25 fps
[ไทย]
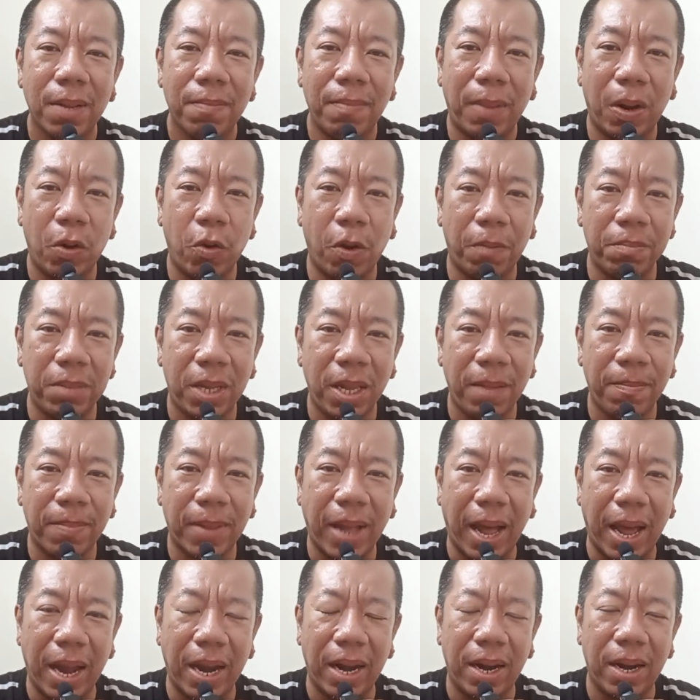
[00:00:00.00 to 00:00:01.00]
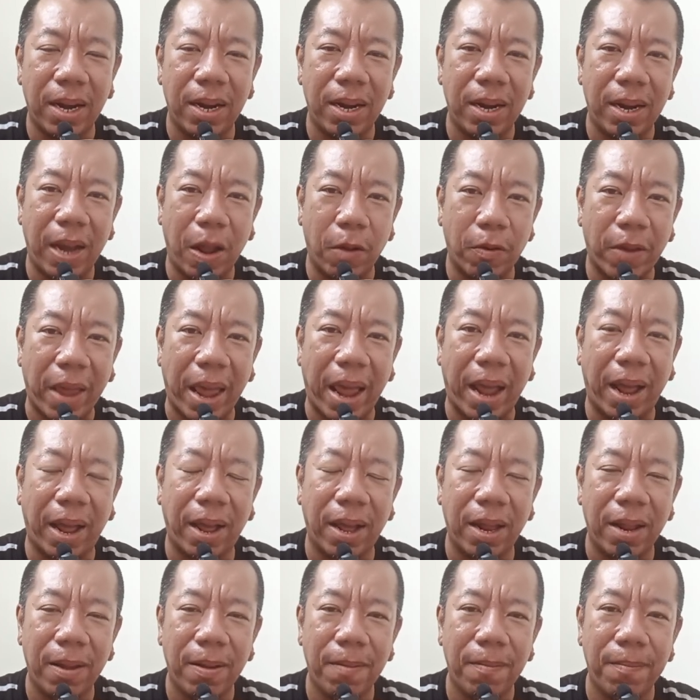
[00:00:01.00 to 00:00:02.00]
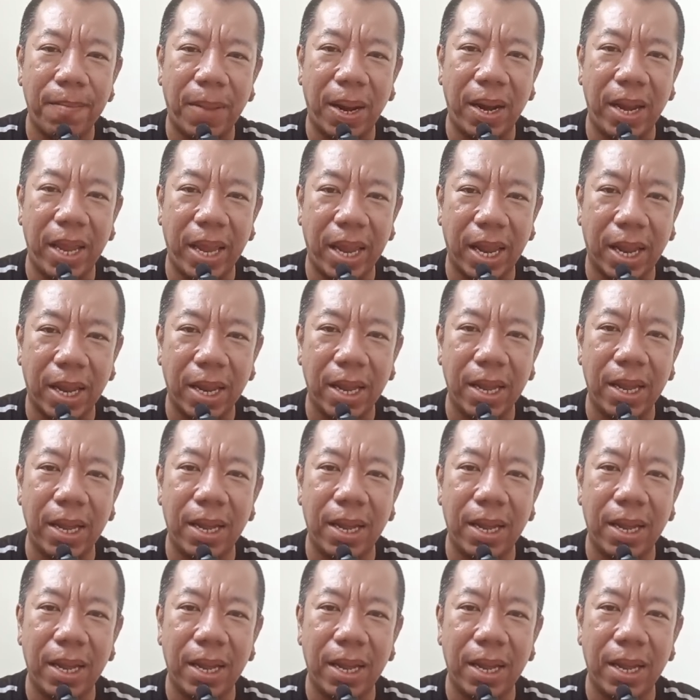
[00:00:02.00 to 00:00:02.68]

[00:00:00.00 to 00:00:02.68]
มารวมทีมกันแล้วแข่งเป็นลีก